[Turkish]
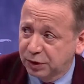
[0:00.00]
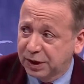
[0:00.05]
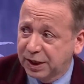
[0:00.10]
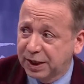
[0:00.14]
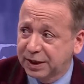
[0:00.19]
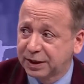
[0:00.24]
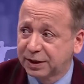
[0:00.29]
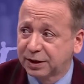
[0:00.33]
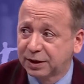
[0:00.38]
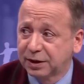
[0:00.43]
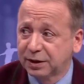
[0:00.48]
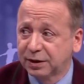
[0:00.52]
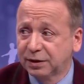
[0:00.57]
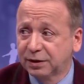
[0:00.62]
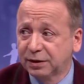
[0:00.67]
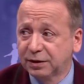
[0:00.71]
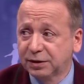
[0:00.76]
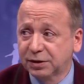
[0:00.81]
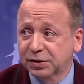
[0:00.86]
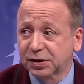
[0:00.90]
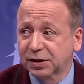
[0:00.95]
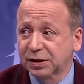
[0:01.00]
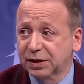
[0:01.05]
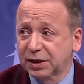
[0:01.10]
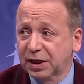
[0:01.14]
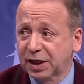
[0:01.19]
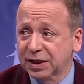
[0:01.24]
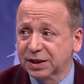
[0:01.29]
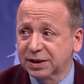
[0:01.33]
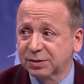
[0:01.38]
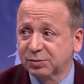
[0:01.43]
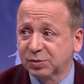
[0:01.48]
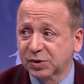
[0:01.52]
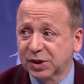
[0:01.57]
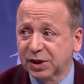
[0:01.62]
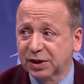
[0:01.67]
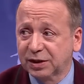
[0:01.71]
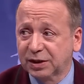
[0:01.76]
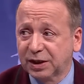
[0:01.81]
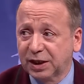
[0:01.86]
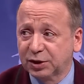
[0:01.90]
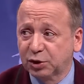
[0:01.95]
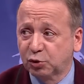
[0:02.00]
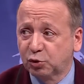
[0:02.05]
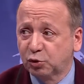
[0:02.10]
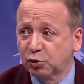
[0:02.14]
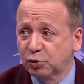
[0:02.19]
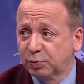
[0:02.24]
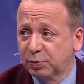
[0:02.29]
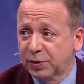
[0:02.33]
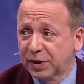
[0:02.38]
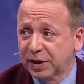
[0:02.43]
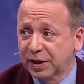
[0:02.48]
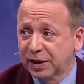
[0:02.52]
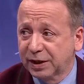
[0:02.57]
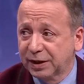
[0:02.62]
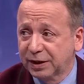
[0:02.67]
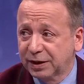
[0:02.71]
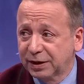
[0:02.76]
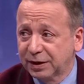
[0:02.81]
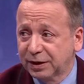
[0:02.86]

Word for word: Yani işte Kazımcan, Adekukbe